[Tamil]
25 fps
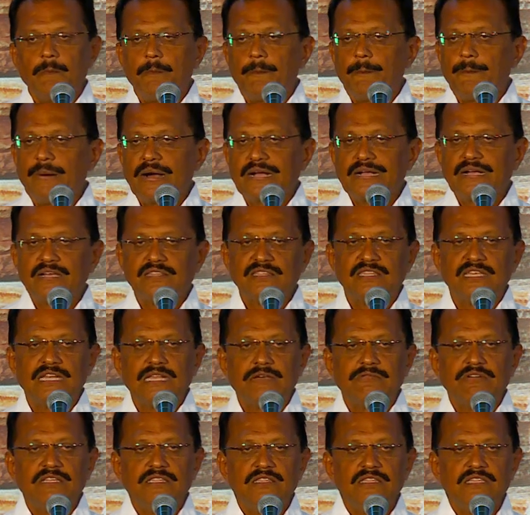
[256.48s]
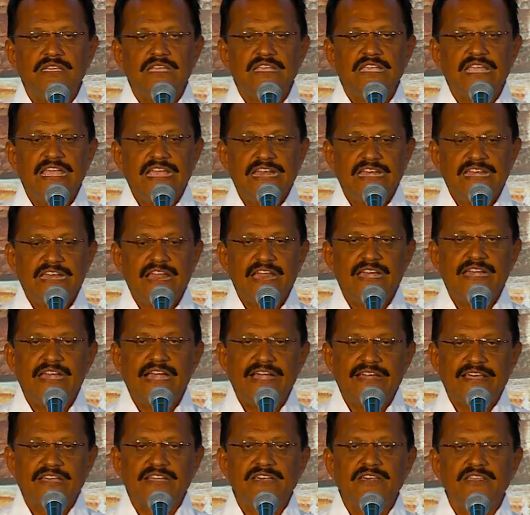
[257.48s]
பக்கத்தில் வந்து என்ன
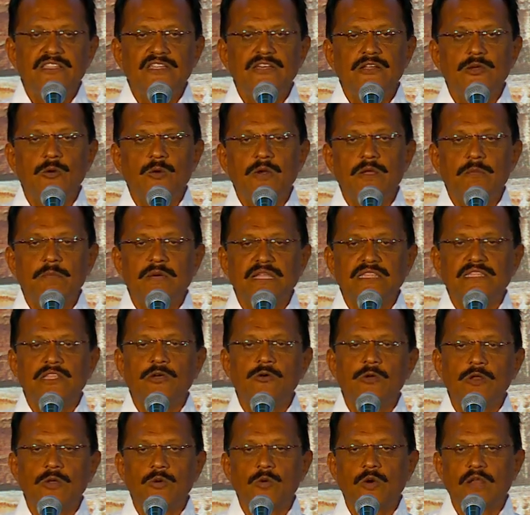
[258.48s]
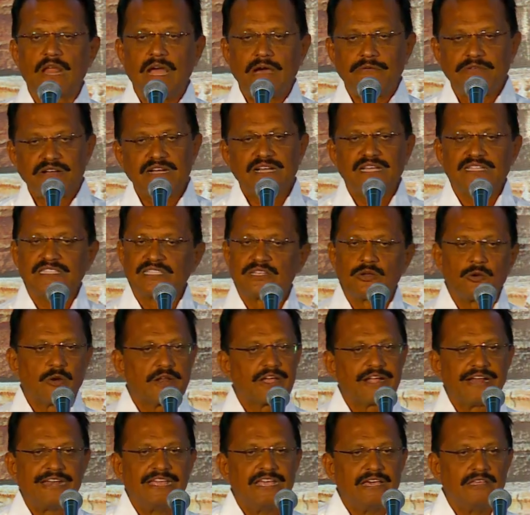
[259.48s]
நடக்குதுன்னு கூட மற்றவங்களுக்கு ஒரு அவகாசம் கூட
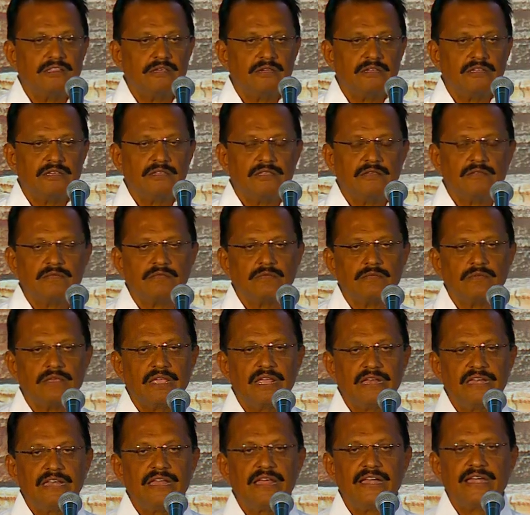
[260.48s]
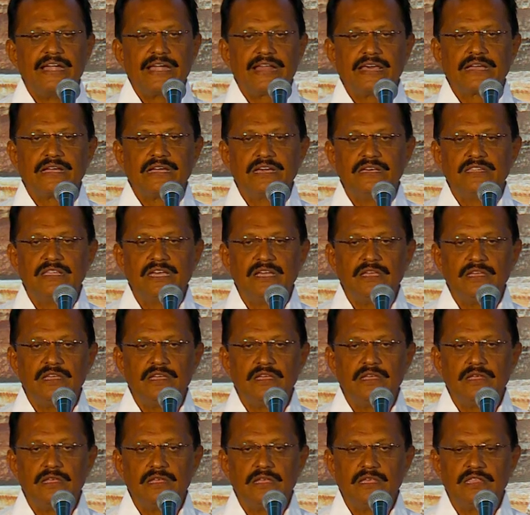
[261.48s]
கிடையாது என்ன நடக்குது
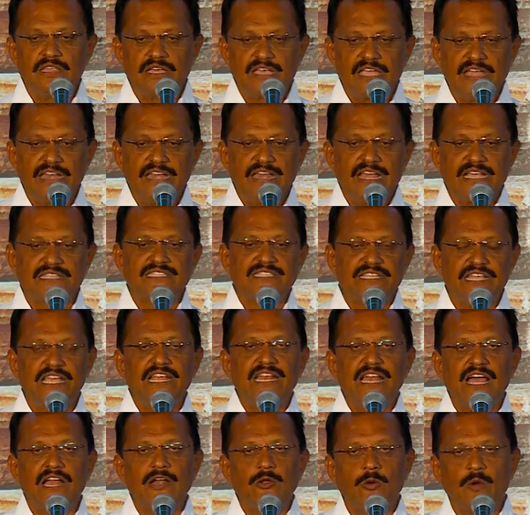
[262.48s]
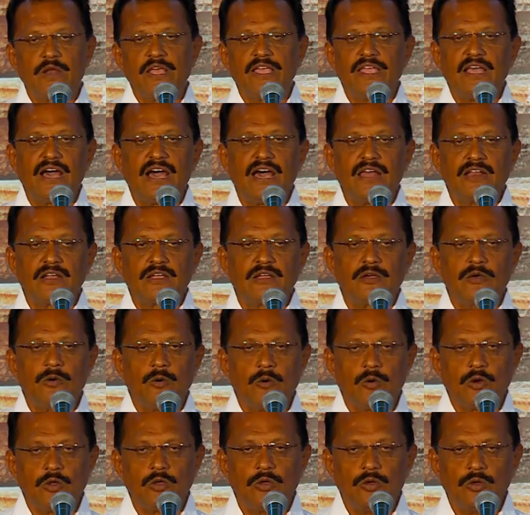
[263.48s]
இதுக்கு என்ன செய்யலான்னு கூட யாருக்கும்
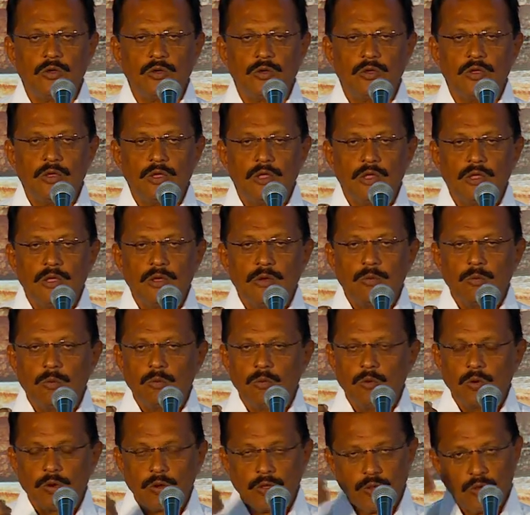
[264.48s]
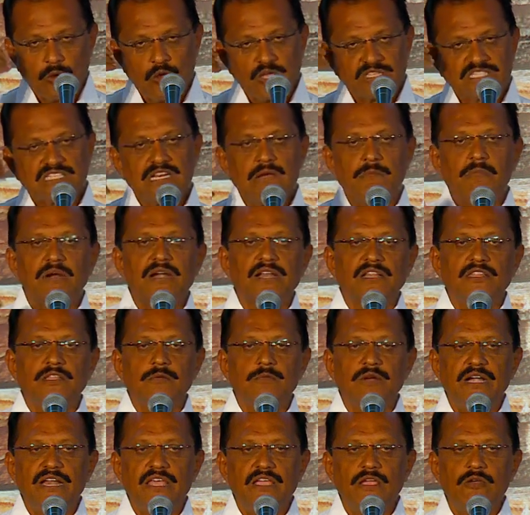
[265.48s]
ஒரு ஒரு யோசனை பண்ணுறதுக்கு
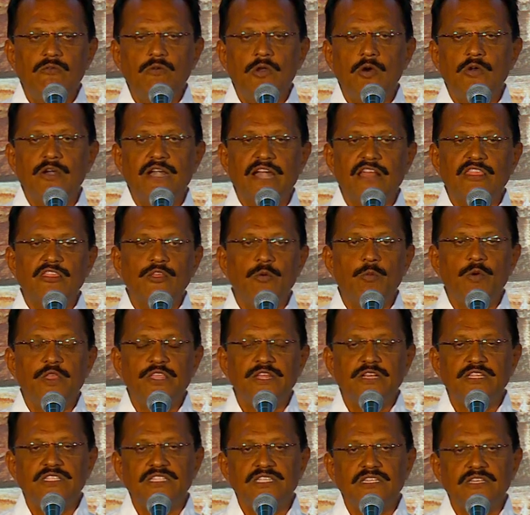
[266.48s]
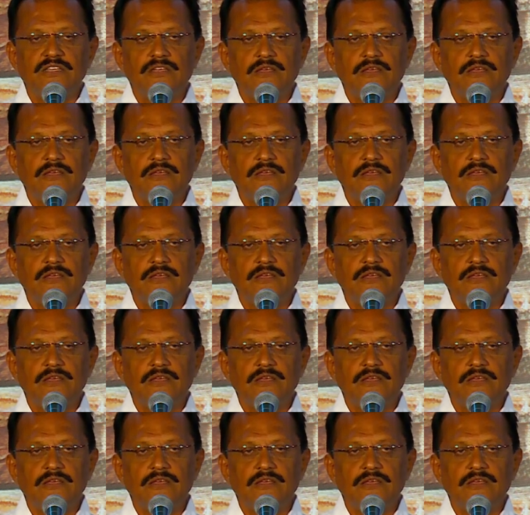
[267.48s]
முன்னாடி இவ்வளோ நடந்து முடிஞ்சிடுச்சு